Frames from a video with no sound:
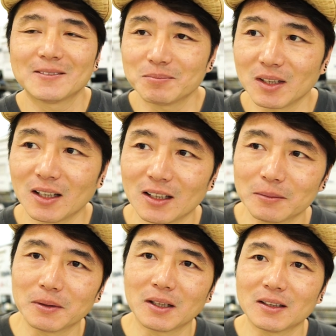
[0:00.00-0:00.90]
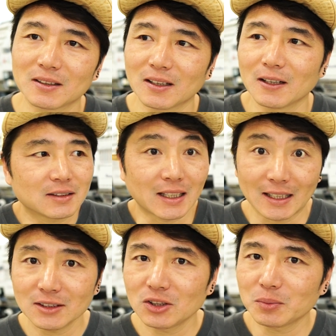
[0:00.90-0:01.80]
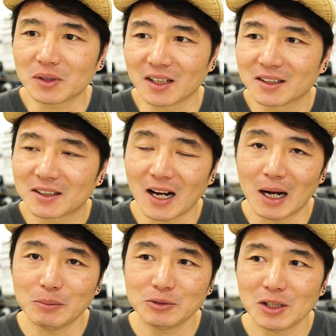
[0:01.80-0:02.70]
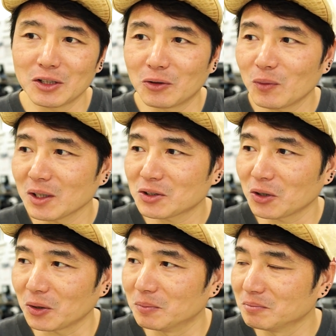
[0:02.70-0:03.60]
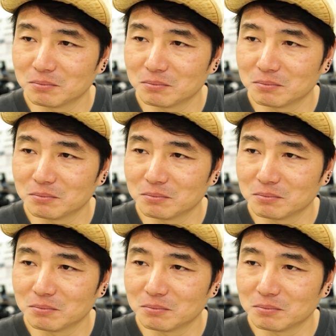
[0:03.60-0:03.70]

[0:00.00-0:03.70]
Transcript: 네 이번에 제가 자랑스럽게 가문의 영광처럼